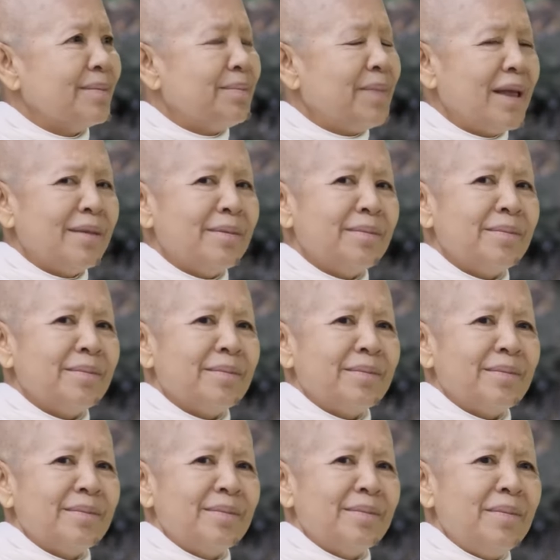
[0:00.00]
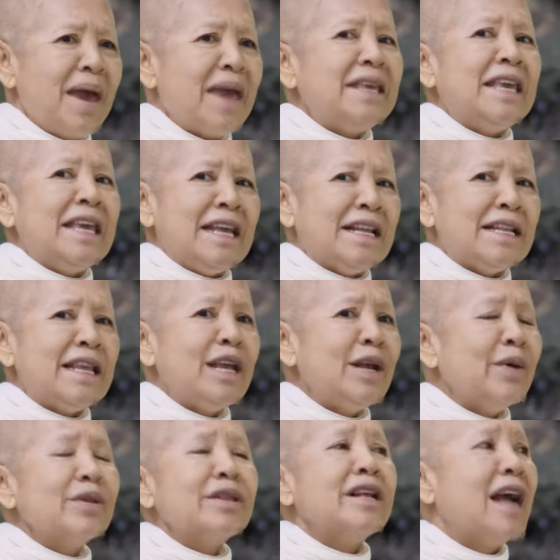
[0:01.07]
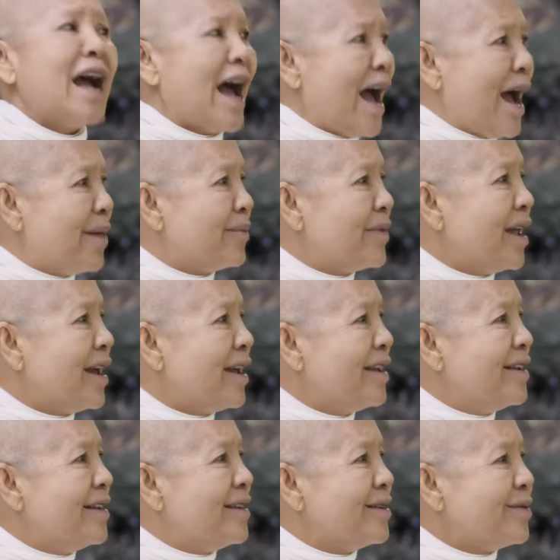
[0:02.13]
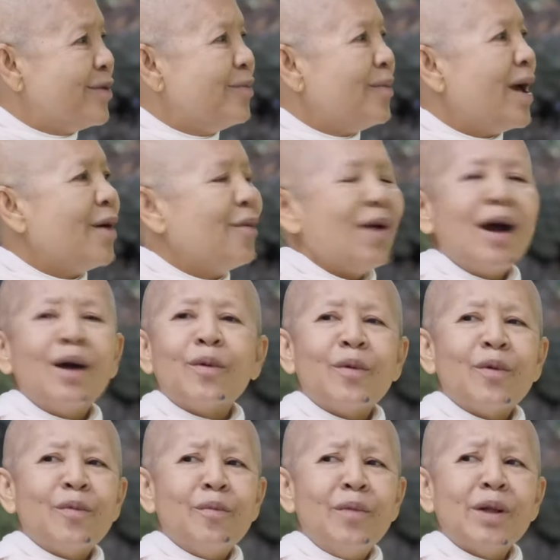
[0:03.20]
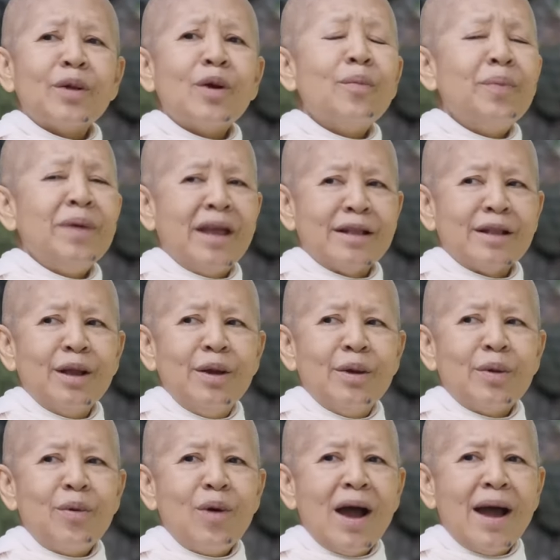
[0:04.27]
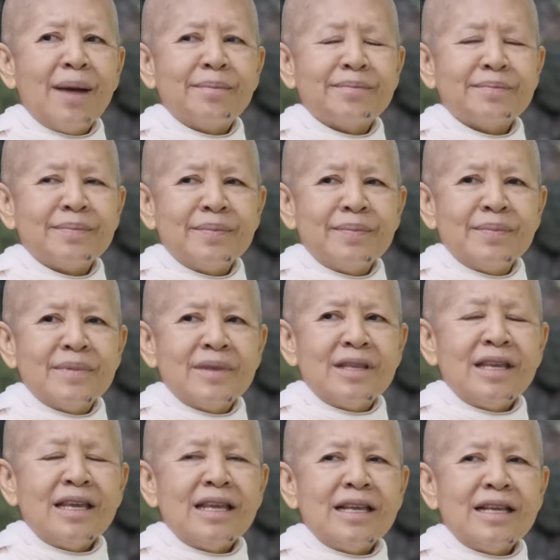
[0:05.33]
เป็นแม่หญิงที่งดงามนะคุณแม่ว่ามันก็เปลี่ยนความที่